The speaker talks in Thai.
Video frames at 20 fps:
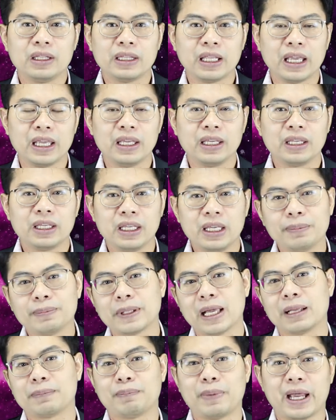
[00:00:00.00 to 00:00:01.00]
ในคลิป
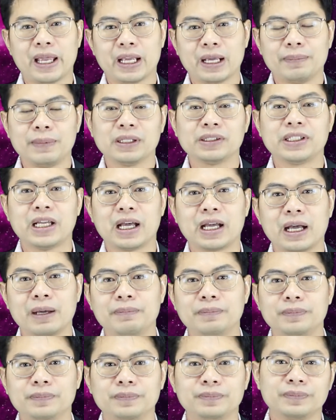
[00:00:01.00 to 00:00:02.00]
ถัดไปครับนักศึกษาครั
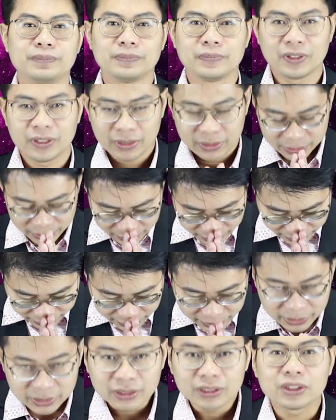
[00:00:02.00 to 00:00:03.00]
บ
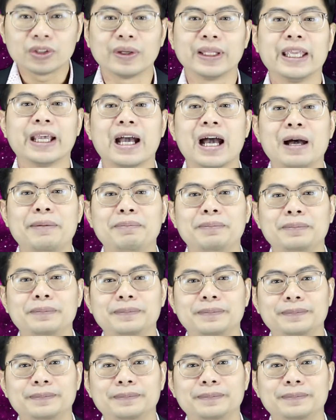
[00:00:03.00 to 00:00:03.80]
สวัสดีครับ